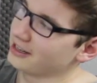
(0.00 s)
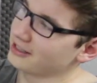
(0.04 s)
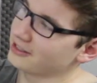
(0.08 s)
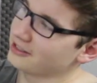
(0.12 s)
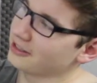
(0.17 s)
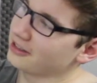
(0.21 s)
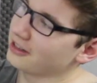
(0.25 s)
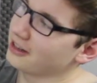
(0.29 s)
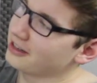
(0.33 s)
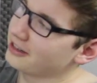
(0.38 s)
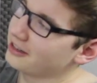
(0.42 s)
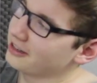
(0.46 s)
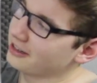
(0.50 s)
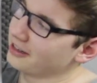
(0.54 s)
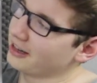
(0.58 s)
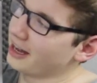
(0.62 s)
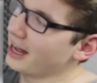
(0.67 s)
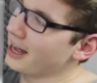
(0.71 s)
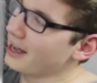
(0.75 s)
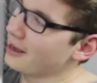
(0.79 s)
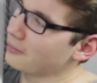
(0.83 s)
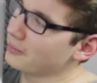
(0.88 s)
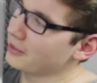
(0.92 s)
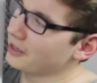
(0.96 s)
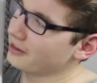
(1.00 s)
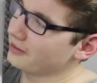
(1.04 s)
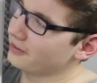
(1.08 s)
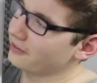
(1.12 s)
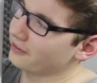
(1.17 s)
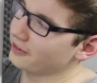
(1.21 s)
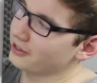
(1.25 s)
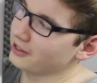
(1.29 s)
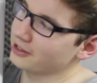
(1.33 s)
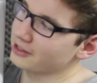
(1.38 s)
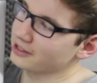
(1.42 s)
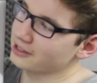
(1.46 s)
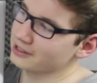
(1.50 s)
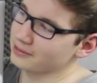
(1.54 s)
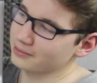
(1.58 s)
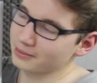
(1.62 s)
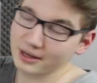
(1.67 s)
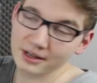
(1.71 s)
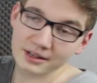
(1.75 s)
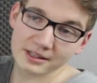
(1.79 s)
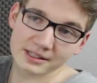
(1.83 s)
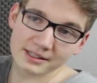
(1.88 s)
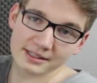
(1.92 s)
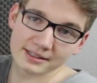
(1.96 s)
sondern den
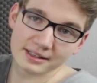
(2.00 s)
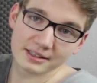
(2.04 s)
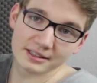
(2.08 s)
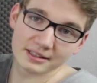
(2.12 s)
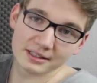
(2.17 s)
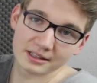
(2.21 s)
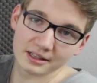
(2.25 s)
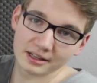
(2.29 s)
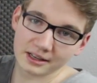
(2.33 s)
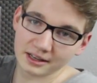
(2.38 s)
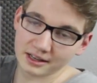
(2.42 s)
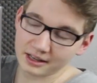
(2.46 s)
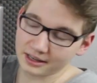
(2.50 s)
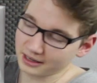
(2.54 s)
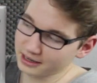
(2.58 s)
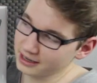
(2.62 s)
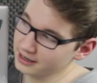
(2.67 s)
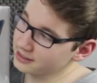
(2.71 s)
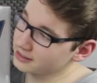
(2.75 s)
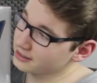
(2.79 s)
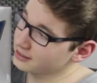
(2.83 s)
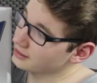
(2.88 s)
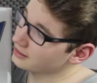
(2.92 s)
HP24ES. E